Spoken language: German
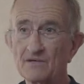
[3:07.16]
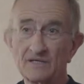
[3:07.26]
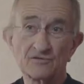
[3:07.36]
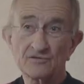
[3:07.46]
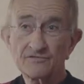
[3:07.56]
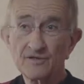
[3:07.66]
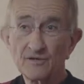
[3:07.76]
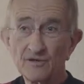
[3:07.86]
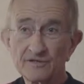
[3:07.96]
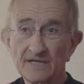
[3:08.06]
Genauso wie
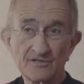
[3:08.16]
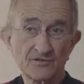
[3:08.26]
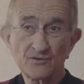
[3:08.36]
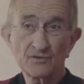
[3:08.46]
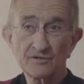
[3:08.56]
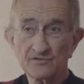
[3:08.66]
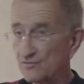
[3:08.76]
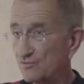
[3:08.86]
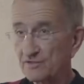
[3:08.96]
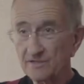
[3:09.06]
heute ein Syrer
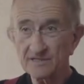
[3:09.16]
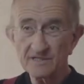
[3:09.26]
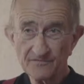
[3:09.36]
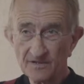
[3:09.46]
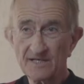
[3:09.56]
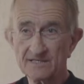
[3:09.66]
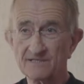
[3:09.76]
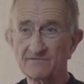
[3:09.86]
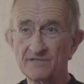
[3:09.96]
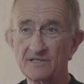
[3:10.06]
Syrien nicht
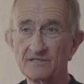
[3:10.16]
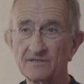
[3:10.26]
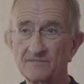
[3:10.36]
verlassen will.